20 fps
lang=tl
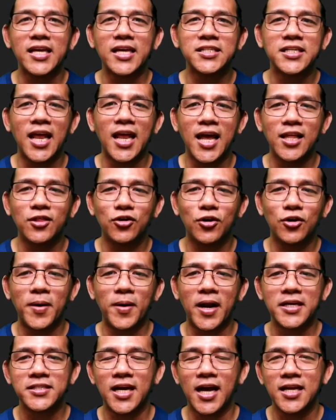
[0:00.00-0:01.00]
escalator
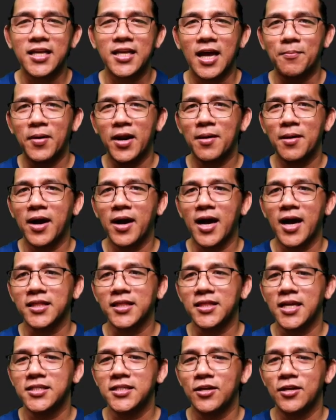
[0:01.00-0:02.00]
para sa kanya para
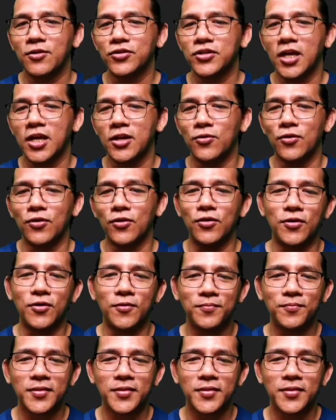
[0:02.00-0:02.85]
makarating siya doon sa dulo.